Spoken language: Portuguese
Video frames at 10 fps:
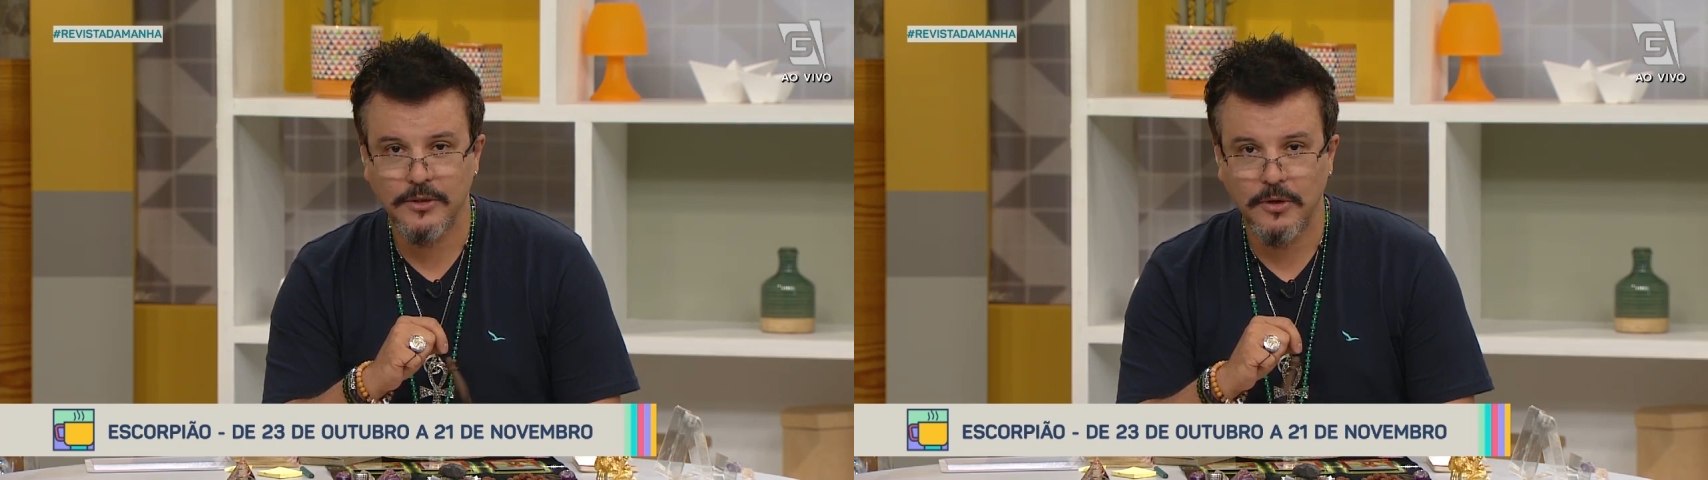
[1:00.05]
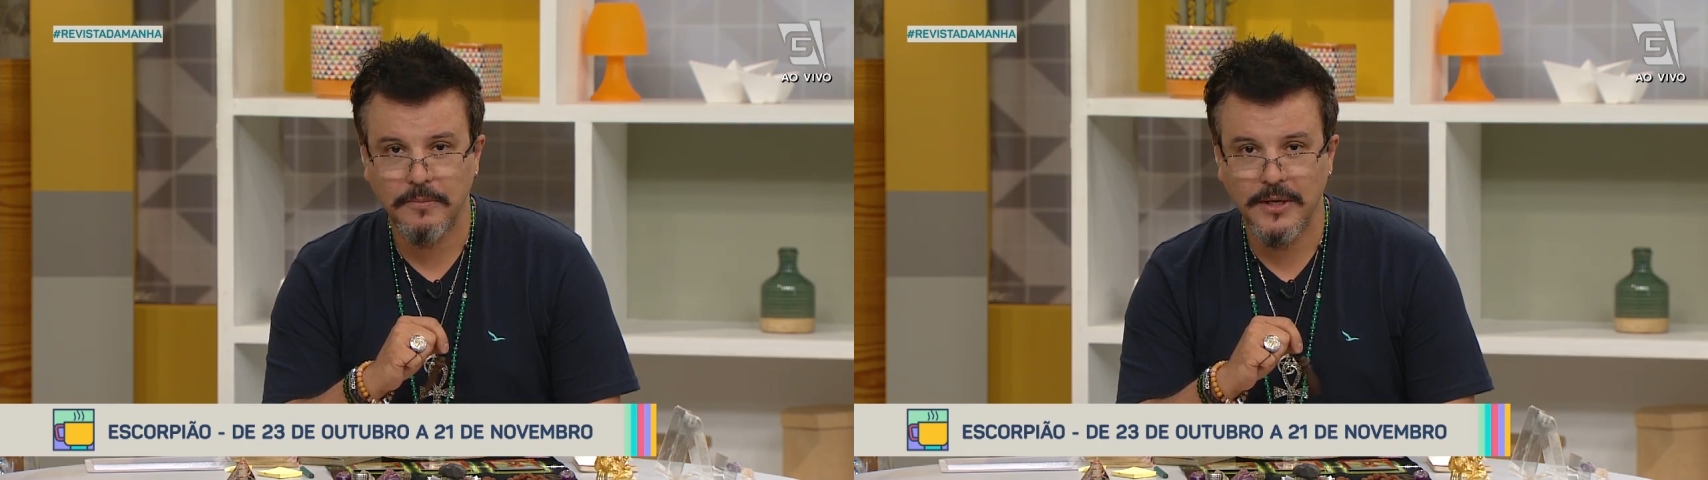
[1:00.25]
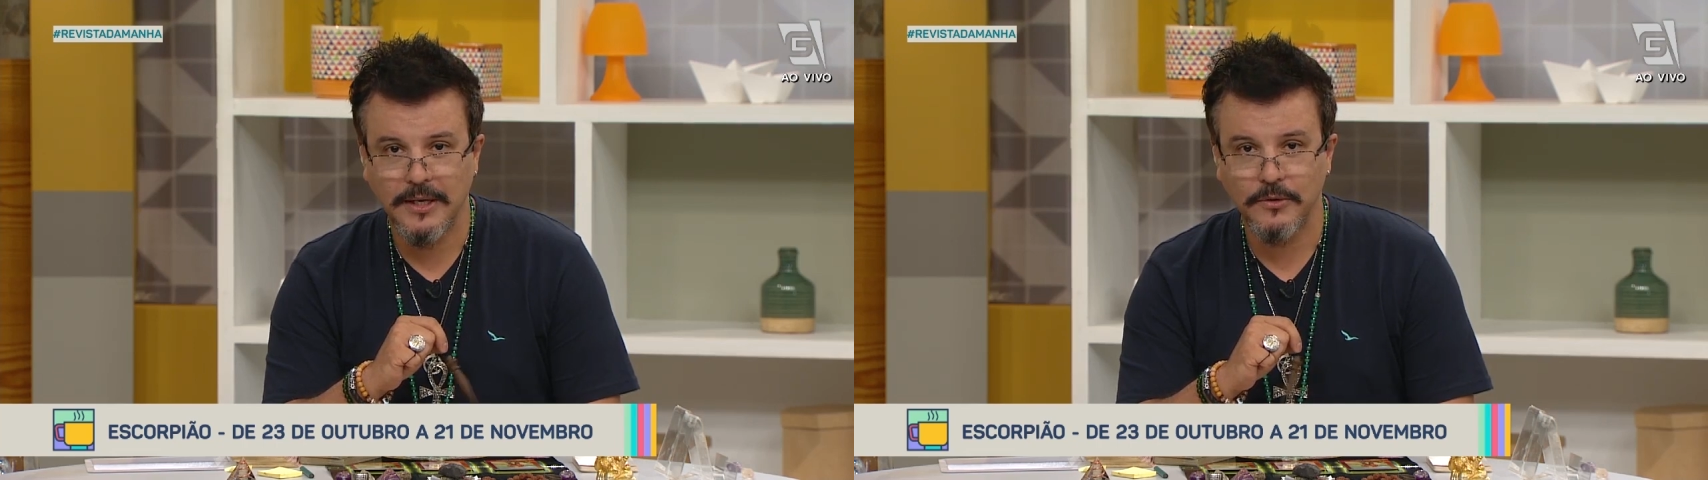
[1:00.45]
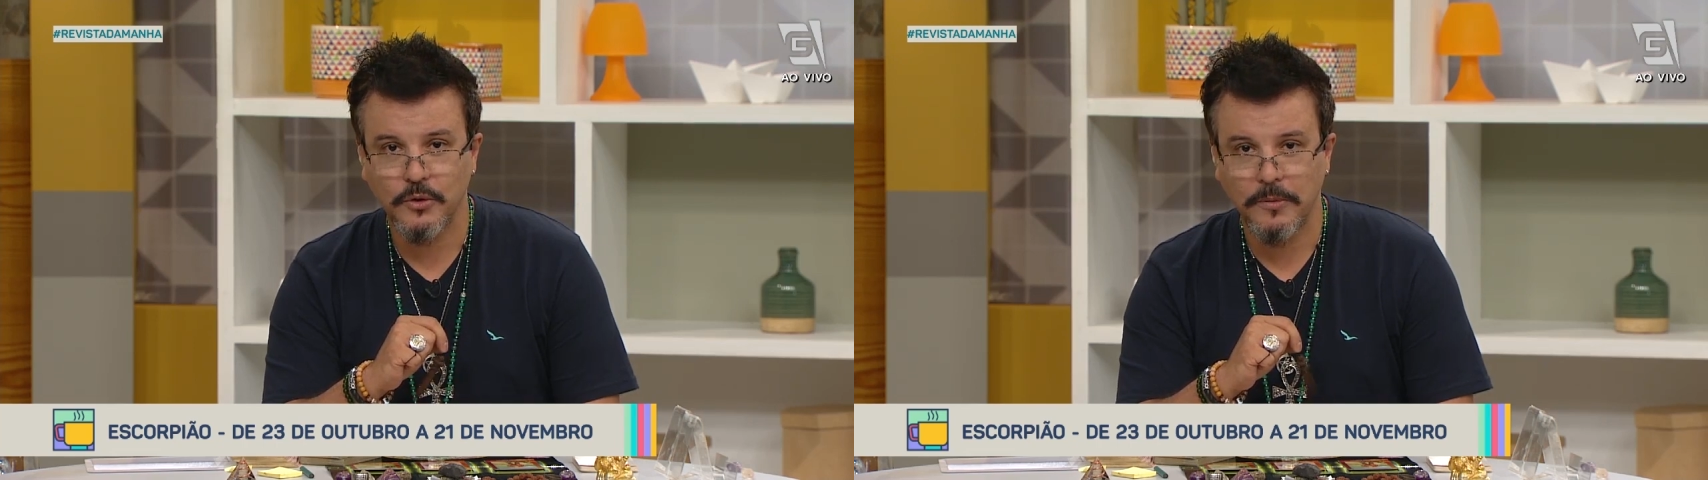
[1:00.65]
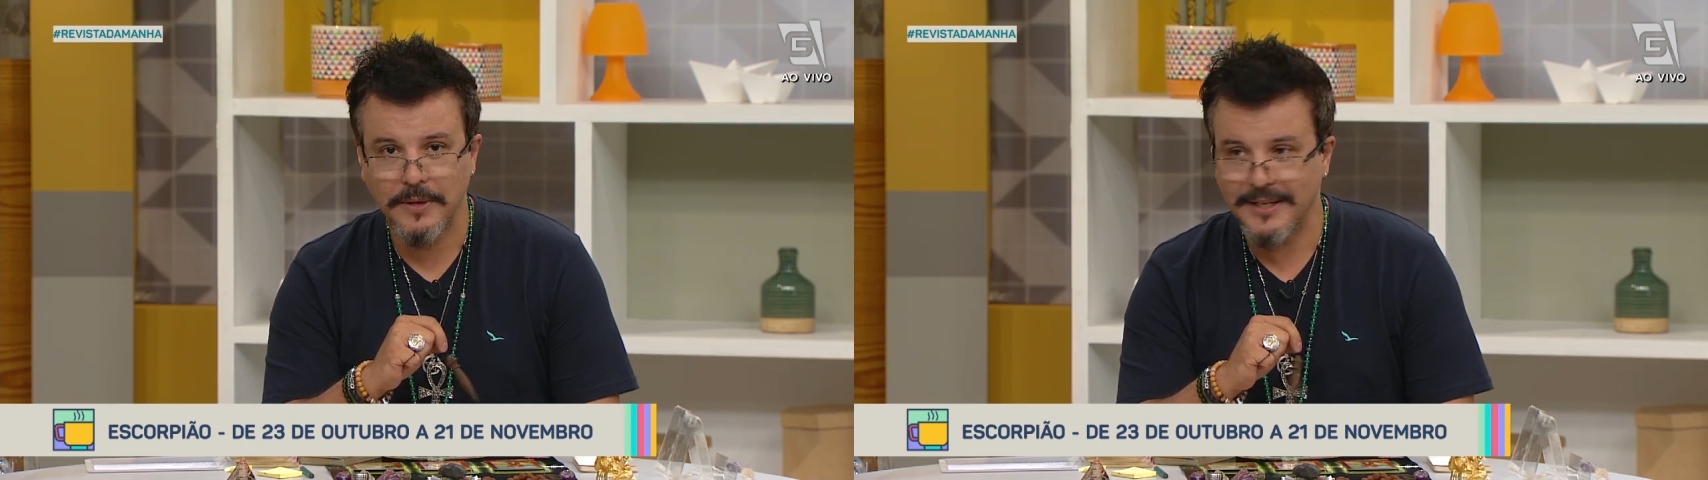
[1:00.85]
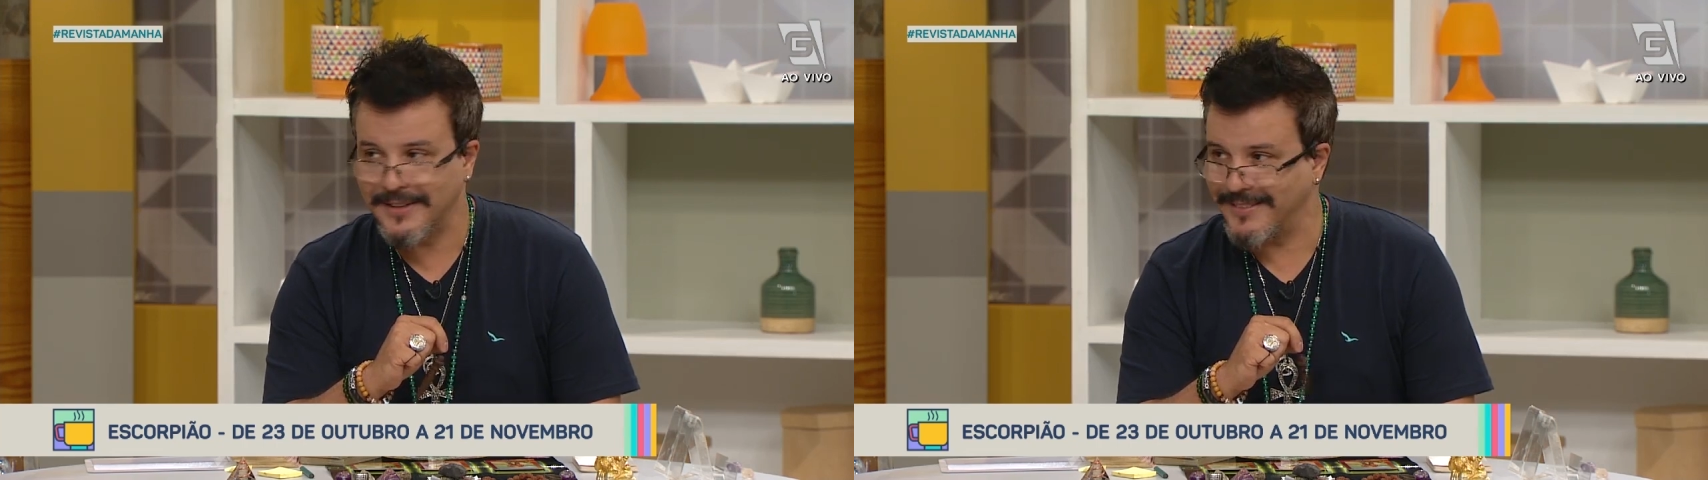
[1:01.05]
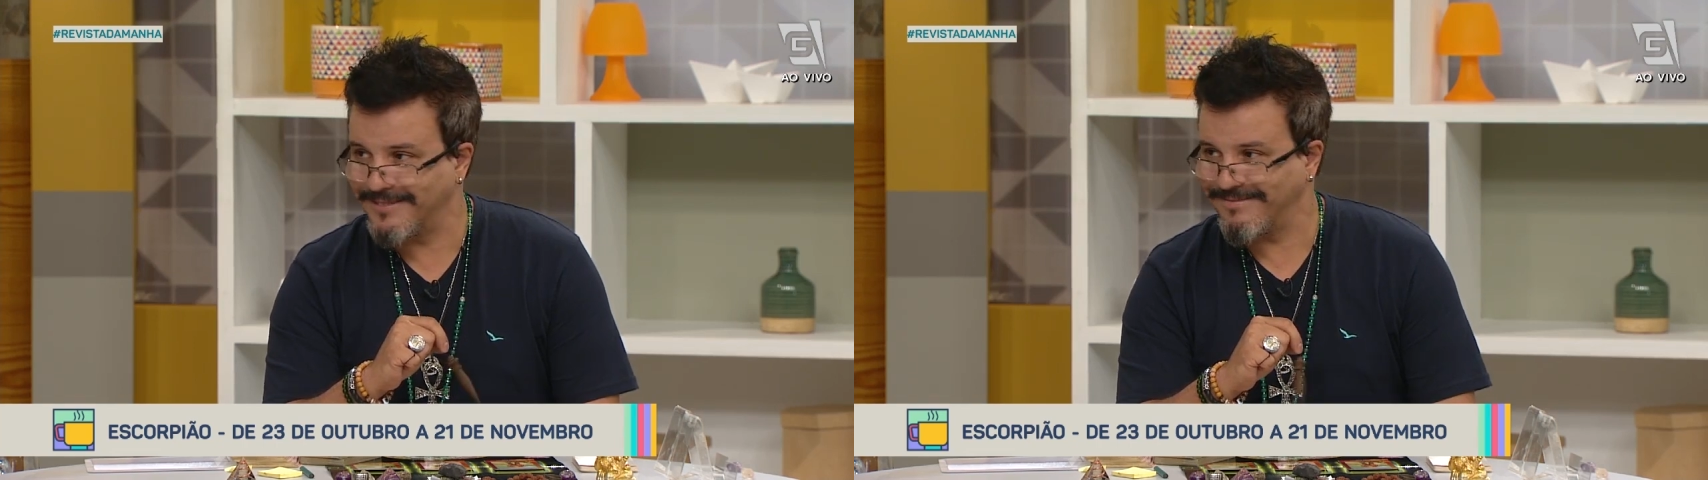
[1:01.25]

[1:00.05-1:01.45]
escorpiano, escorpiana.